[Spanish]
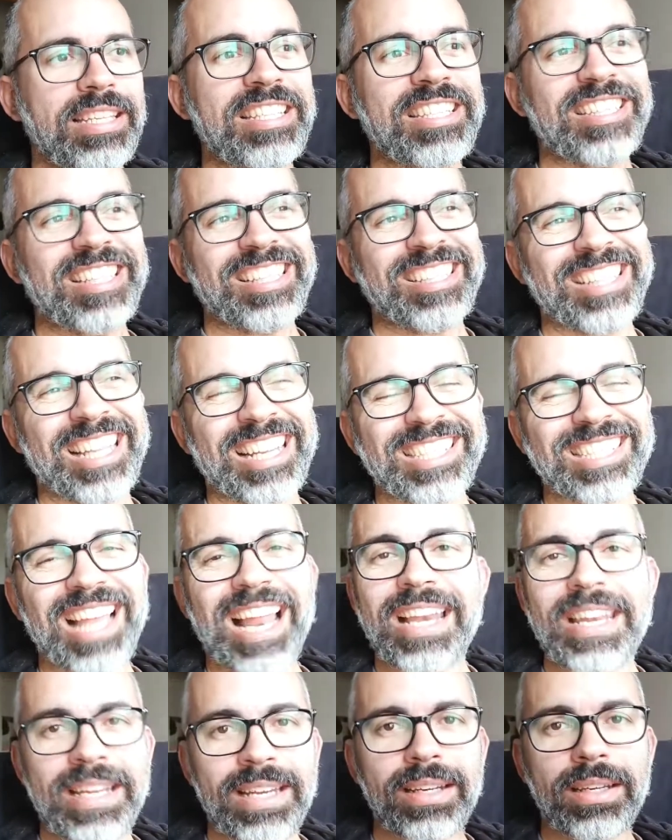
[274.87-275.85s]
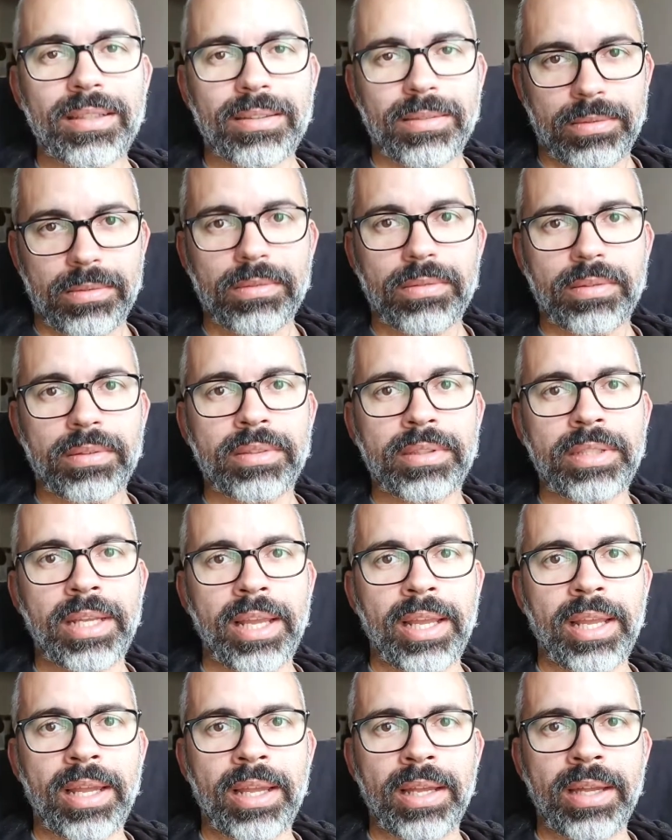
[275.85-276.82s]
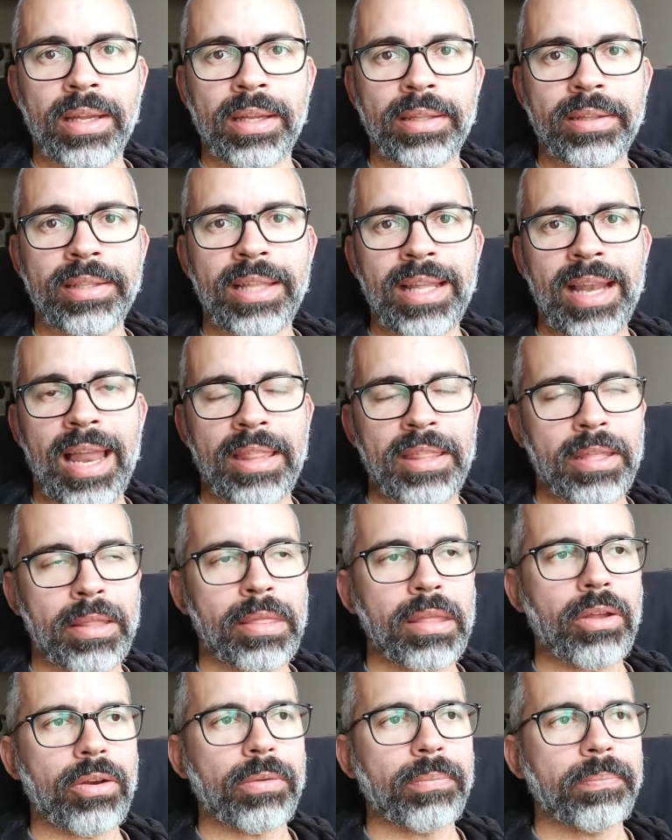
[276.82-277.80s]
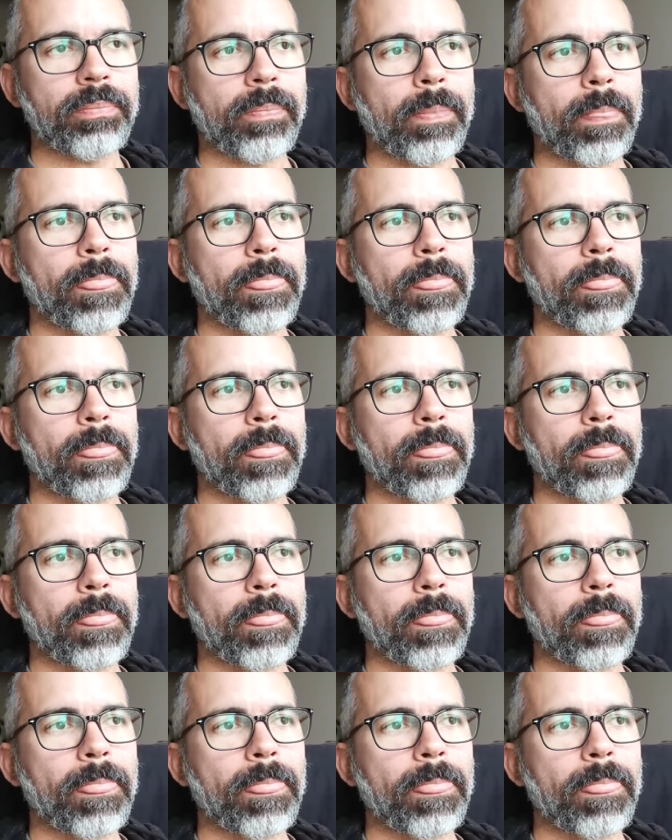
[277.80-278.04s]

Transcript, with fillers: intentar salir de, la adicción.